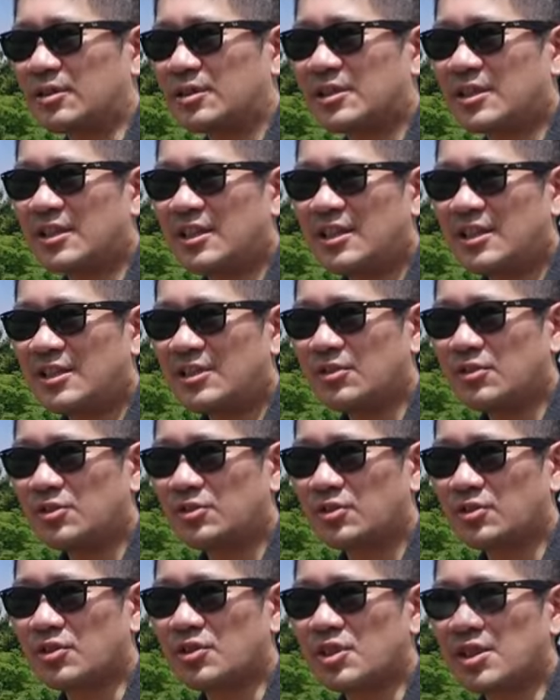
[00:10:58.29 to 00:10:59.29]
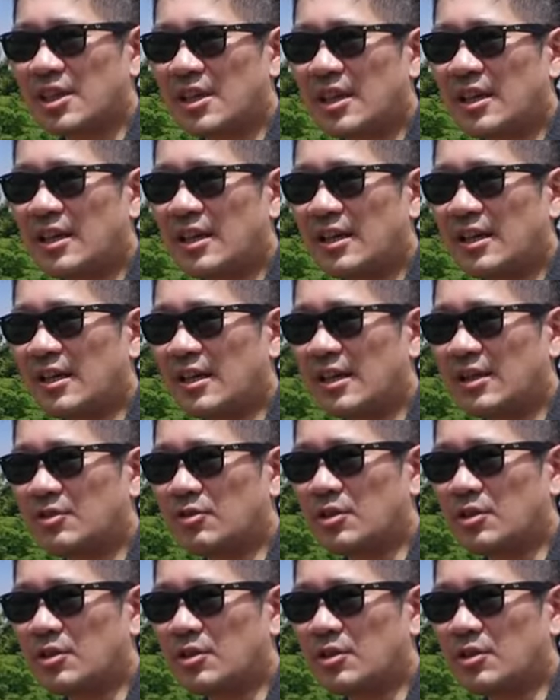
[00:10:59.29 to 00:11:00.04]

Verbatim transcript: スキーリゾートとして、えっ、ー、